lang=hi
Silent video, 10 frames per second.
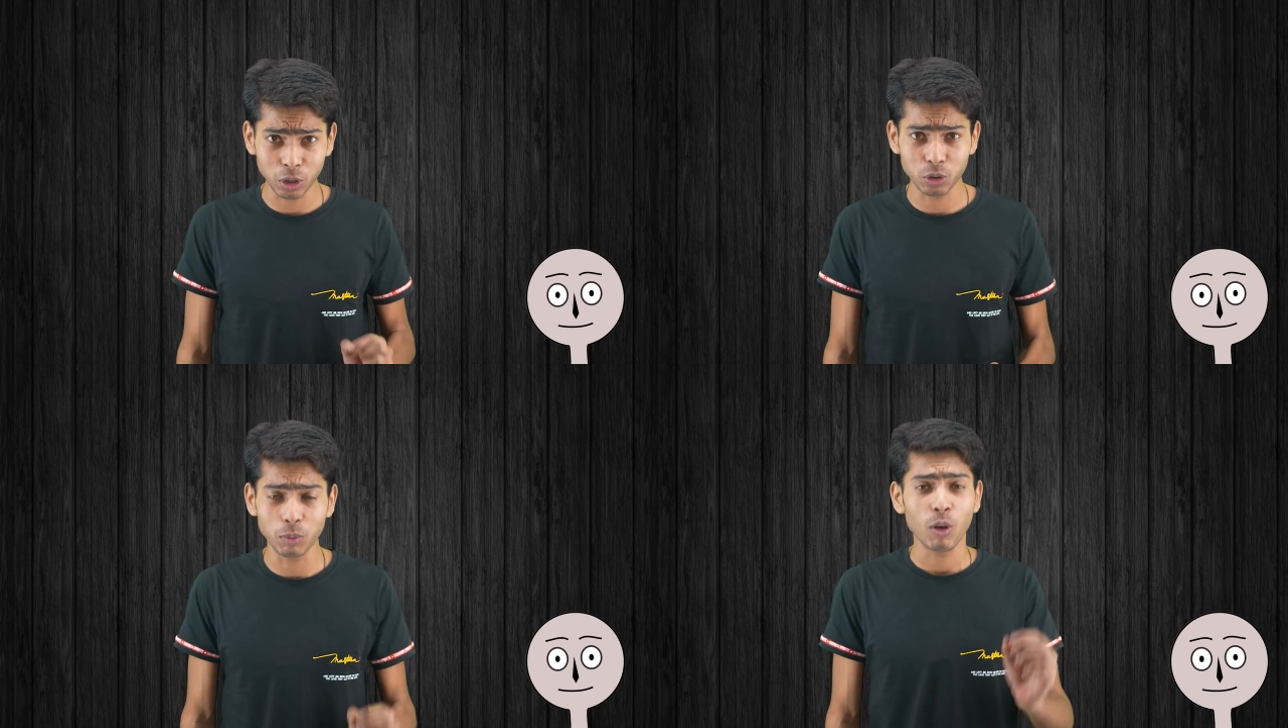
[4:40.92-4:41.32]

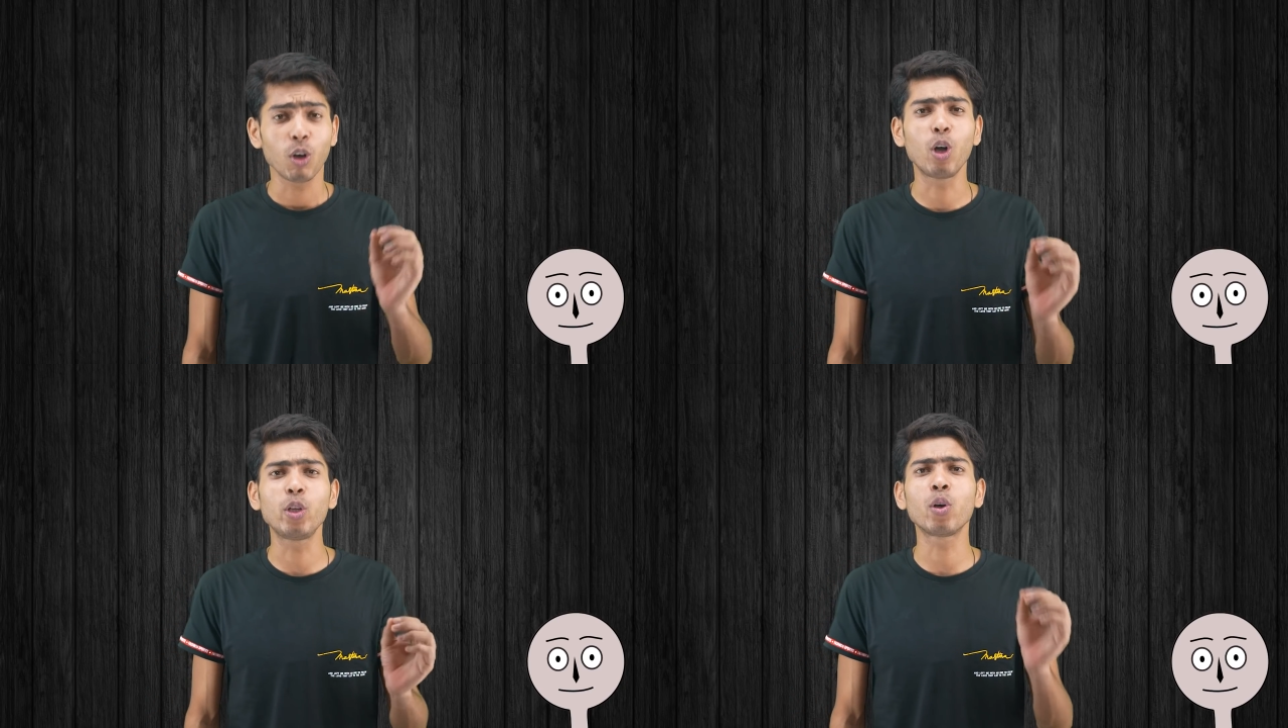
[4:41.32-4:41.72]
हो तुम
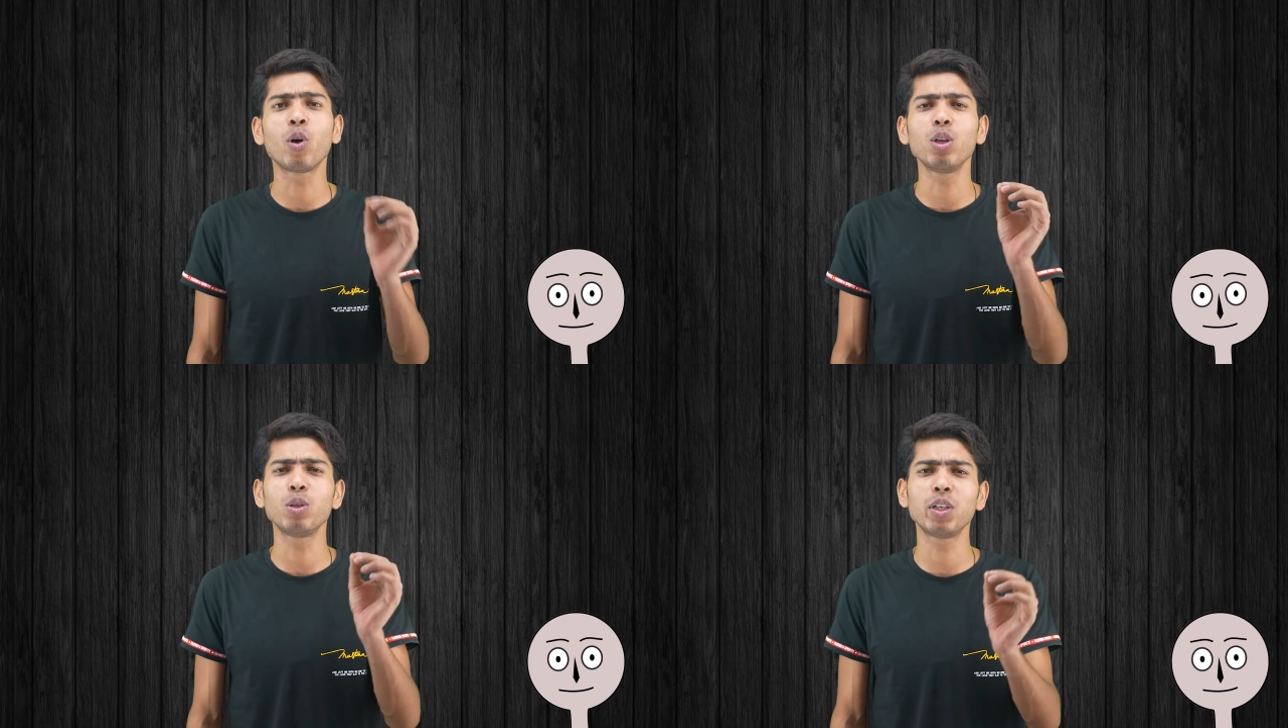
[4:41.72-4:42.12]
खुद
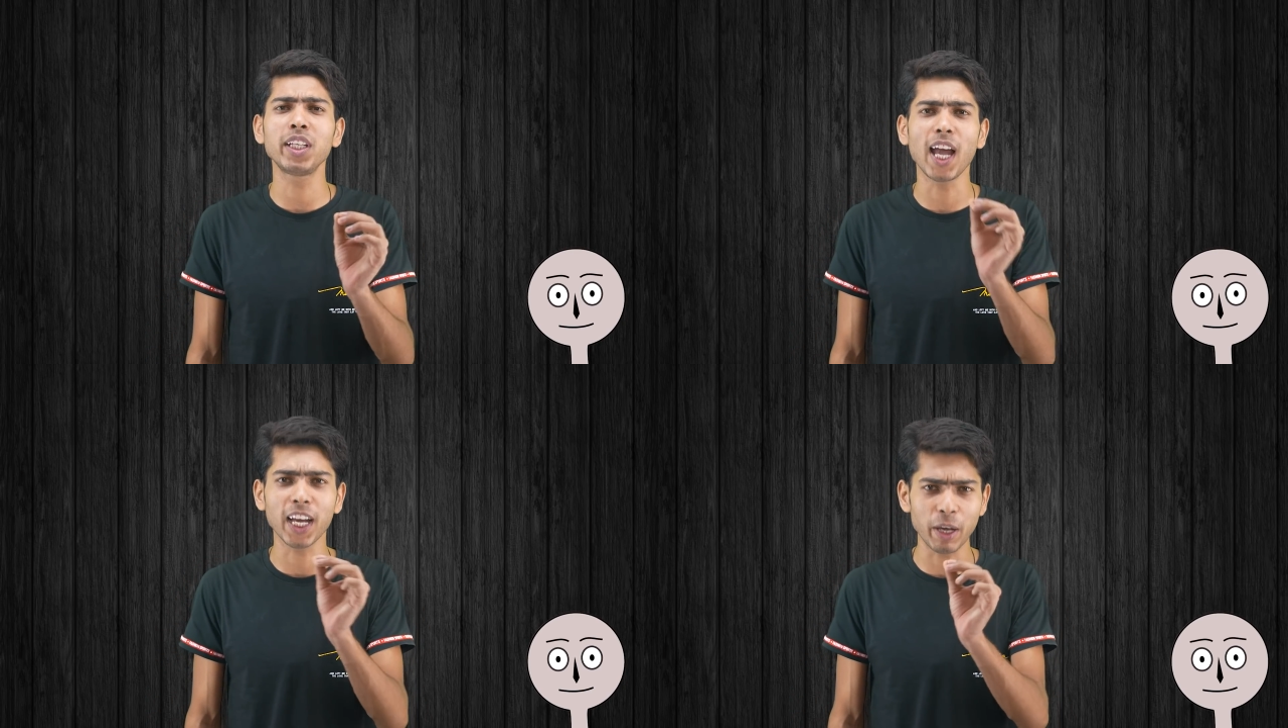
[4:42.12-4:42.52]
को
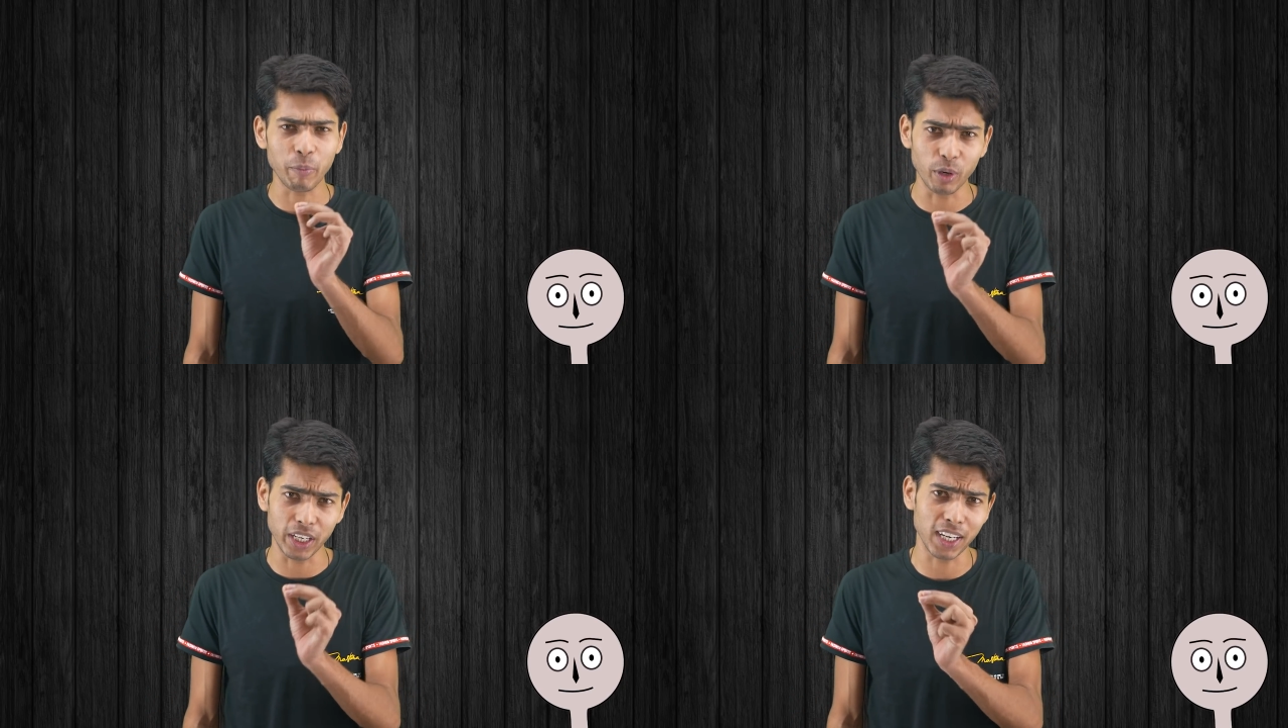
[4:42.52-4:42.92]
दुनिया के
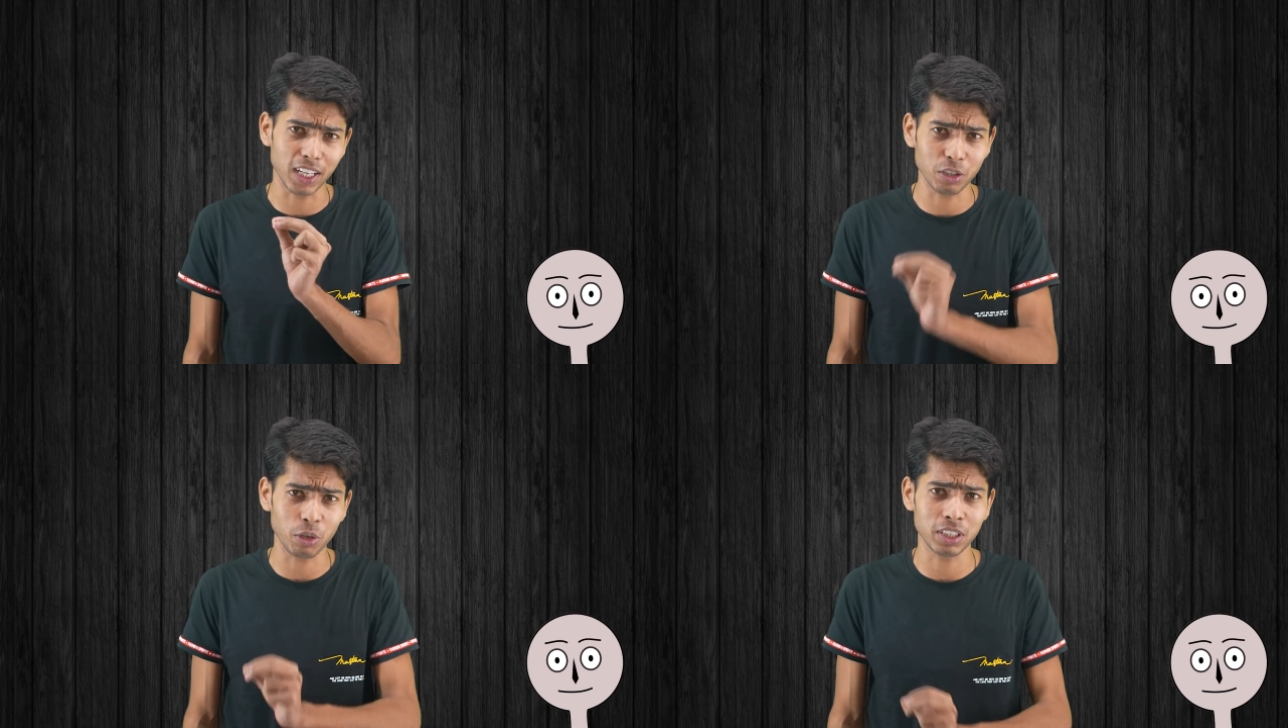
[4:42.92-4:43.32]
बुरी
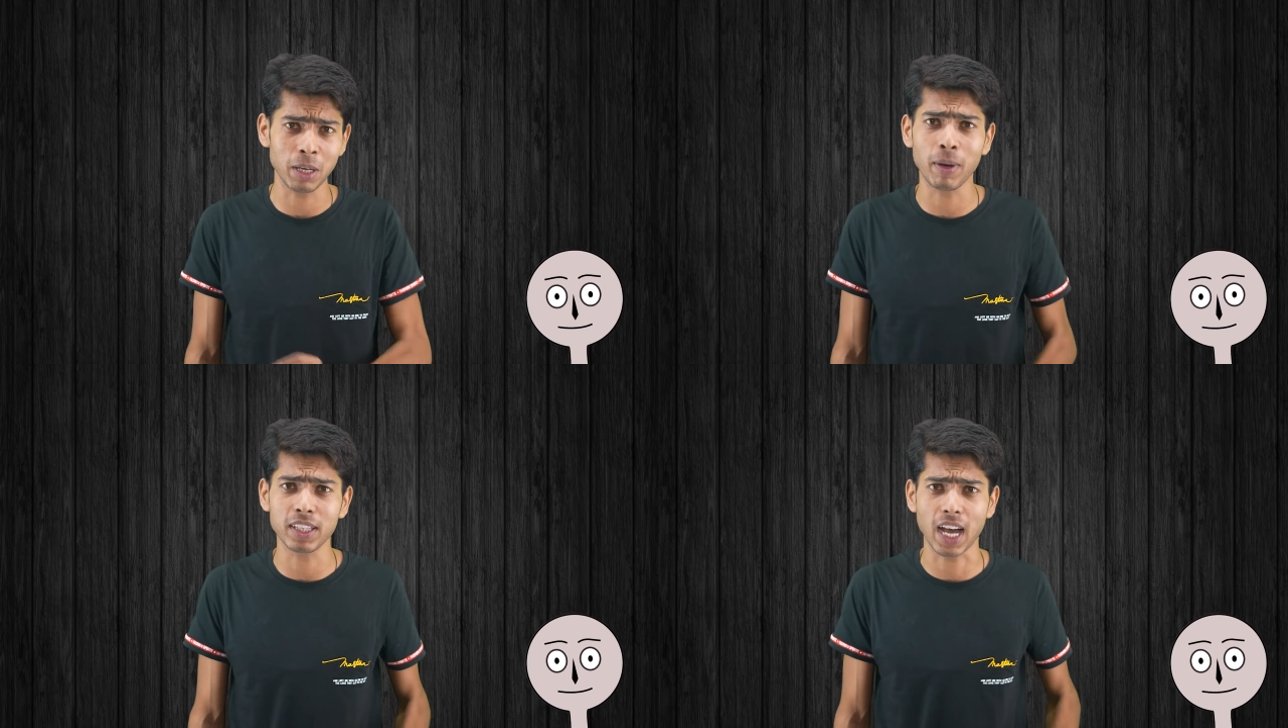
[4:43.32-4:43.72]
नज़रों
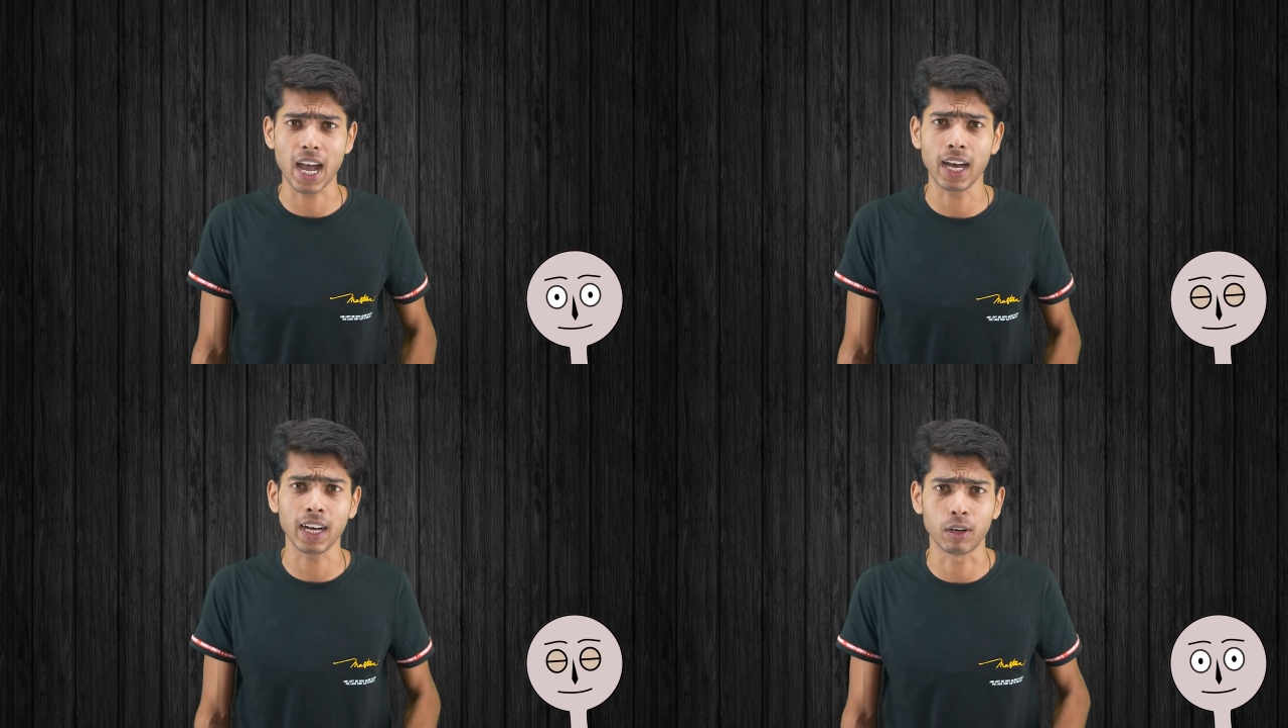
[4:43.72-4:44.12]
से
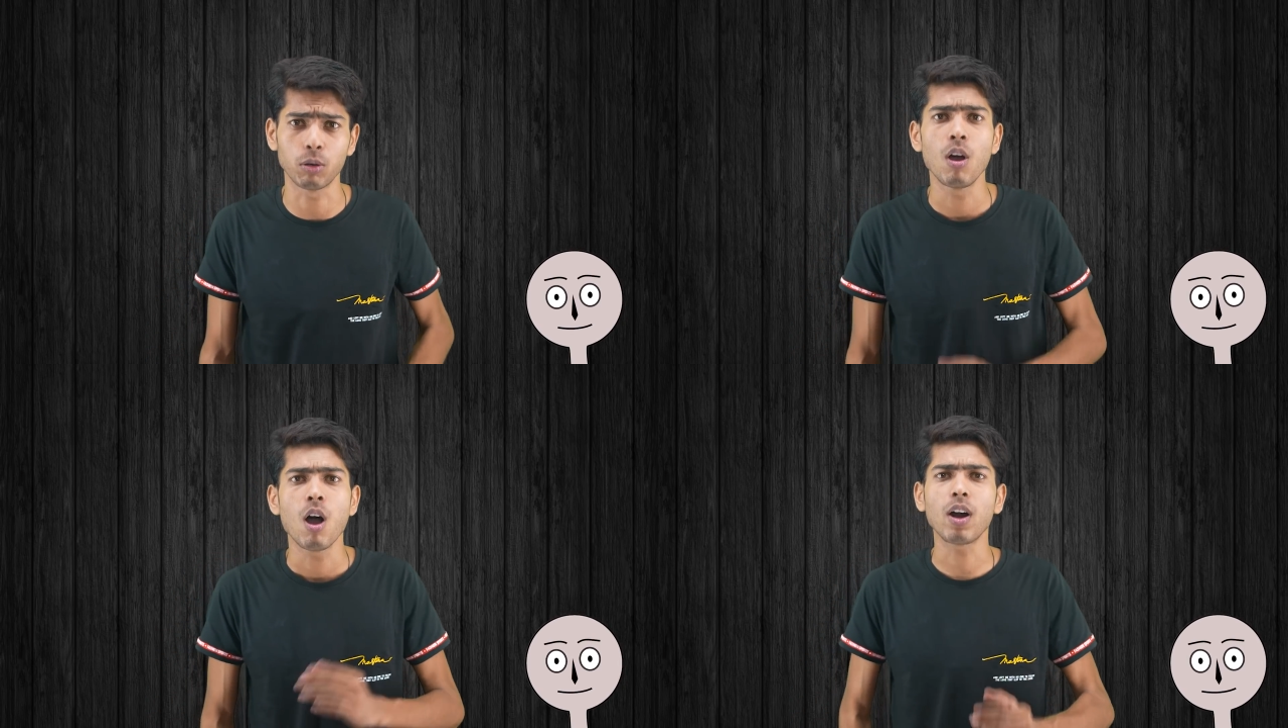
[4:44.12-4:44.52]
बचाया करो
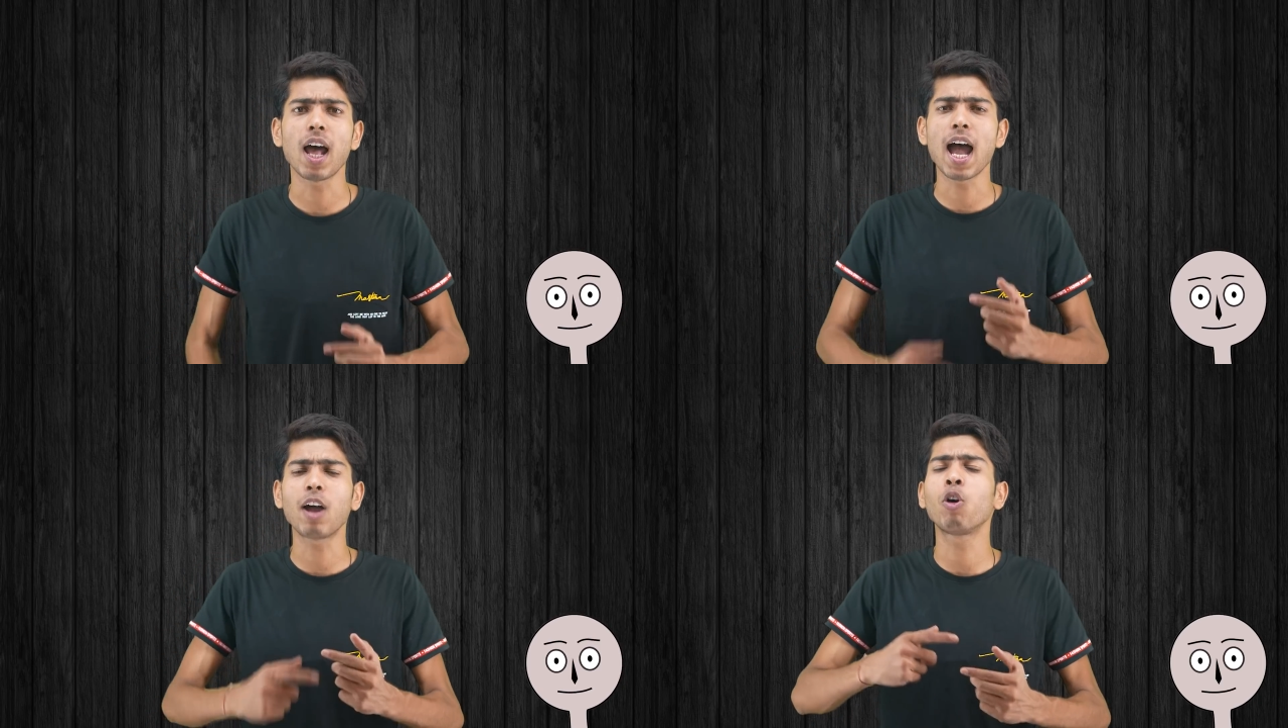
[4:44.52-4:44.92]
और
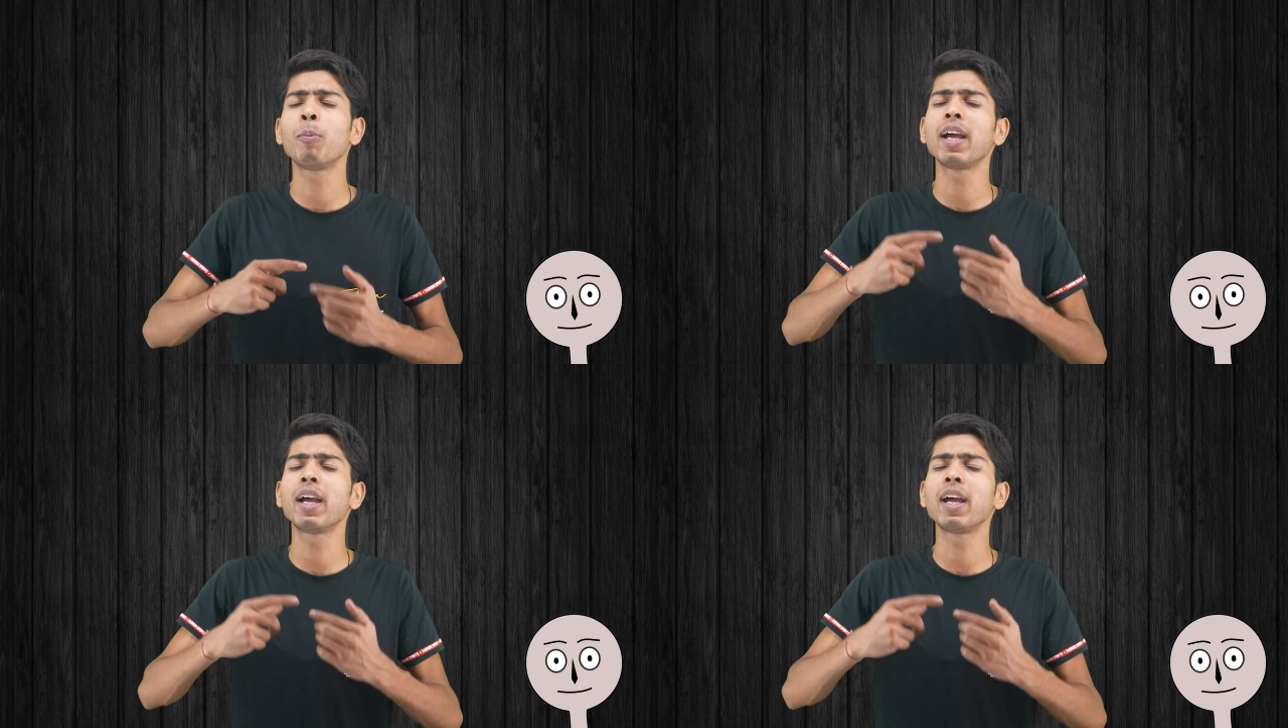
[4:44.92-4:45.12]
आंखों